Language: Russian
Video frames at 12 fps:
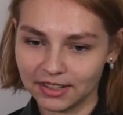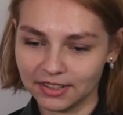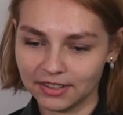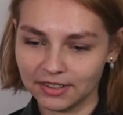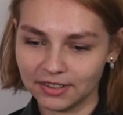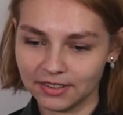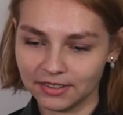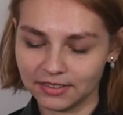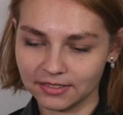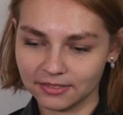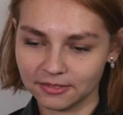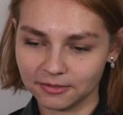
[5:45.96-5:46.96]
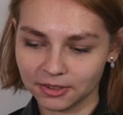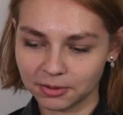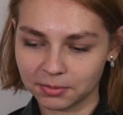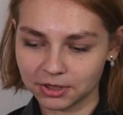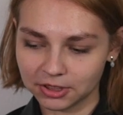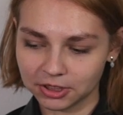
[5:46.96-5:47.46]
И на
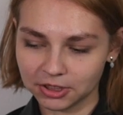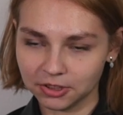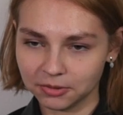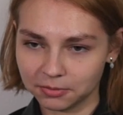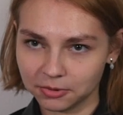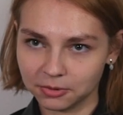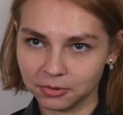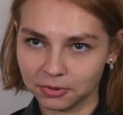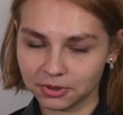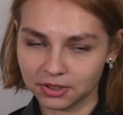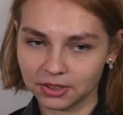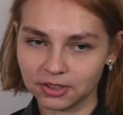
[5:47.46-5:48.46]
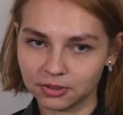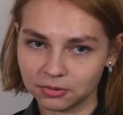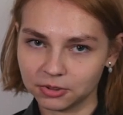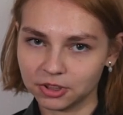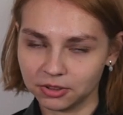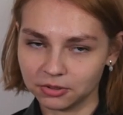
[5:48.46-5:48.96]
протяжении полугода. Это
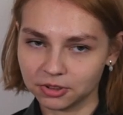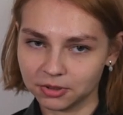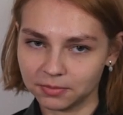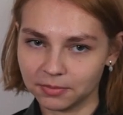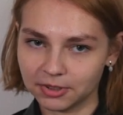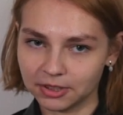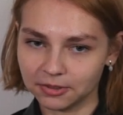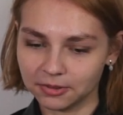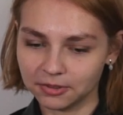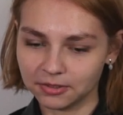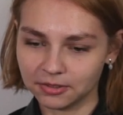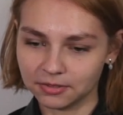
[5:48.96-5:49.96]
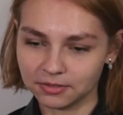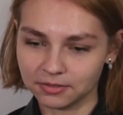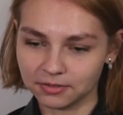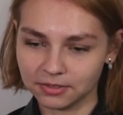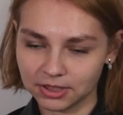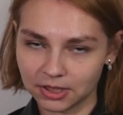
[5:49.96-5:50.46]
очень тоже помогло
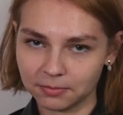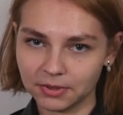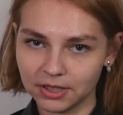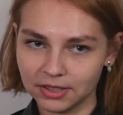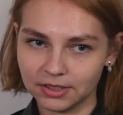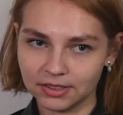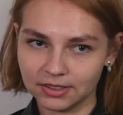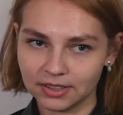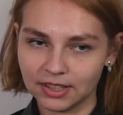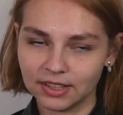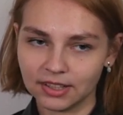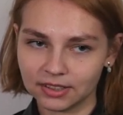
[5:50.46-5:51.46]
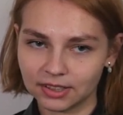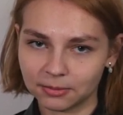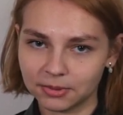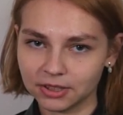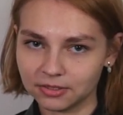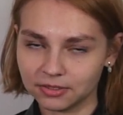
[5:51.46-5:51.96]
в закреплении и
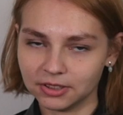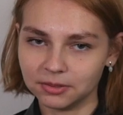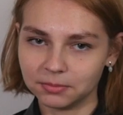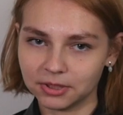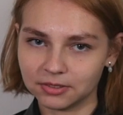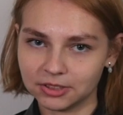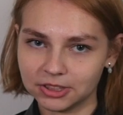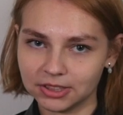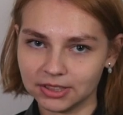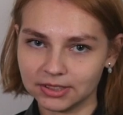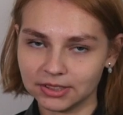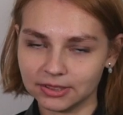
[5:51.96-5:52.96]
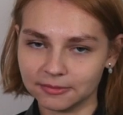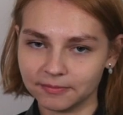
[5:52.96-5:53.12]
отрабатывании первой части.